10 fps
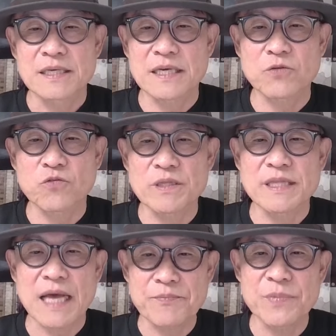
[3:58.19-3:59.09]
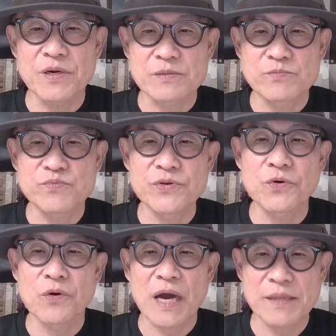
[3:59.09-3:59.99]
기권 한 명,
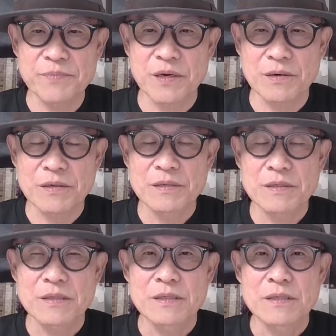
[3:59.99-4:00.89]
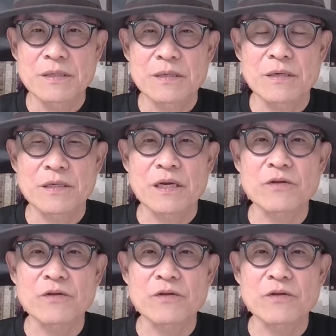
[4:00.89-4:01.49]
무효 한 명. 어,